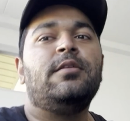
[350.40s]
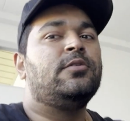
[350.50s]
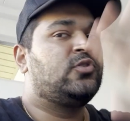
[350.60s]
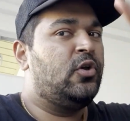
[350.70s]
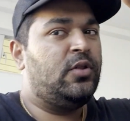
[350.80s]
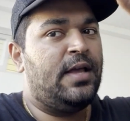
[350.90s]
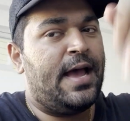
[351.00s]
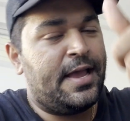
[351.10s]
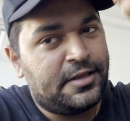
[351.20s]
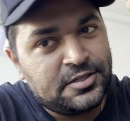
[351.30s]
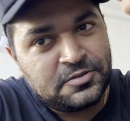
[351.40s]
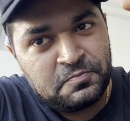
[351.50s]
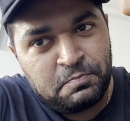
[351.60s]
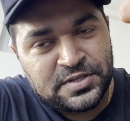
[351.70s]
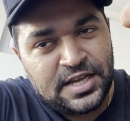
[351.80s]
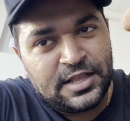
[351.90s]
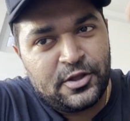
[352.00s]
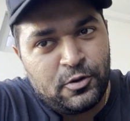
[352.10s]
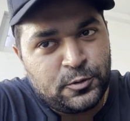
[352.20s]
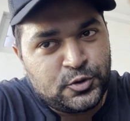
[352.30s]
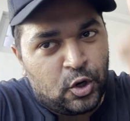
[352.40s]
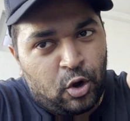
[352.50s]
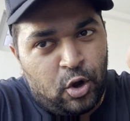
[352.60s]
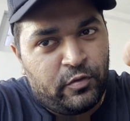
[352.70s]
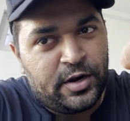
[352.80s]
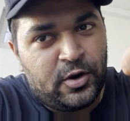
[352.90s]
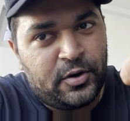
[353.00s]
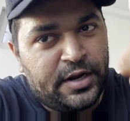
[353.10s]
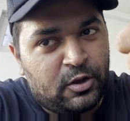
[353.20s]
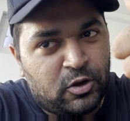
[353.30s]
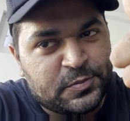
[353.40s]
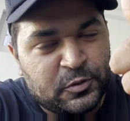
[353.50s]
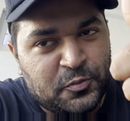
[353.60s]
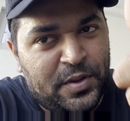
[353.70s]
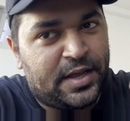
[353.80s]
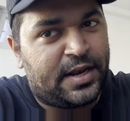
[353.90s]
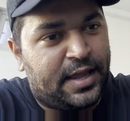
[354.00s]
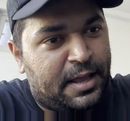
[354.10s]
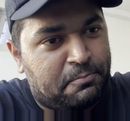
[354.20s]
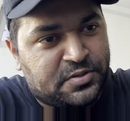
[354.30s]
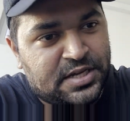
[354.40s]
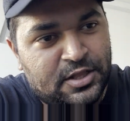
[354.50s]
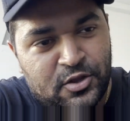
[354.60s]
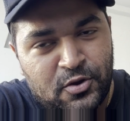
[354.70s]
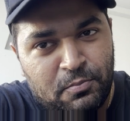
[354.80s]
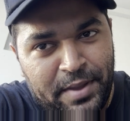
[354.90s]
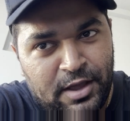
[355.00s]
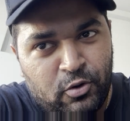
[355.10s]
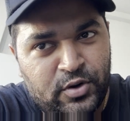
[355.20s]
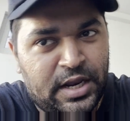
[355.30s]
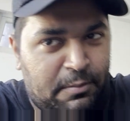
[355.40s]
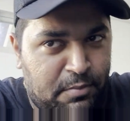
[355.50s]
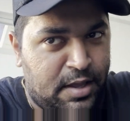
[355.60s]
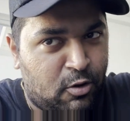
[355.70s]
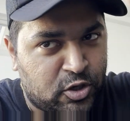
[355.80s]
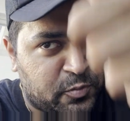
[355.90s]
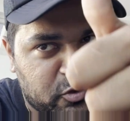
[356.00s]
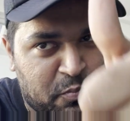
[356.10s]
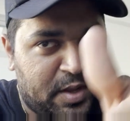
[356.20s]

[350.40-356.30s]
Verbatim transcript: So yun guys, pasada yung Choco Overload ni Cosmos Bakery and pasada yung Mango Dream ni Cosmos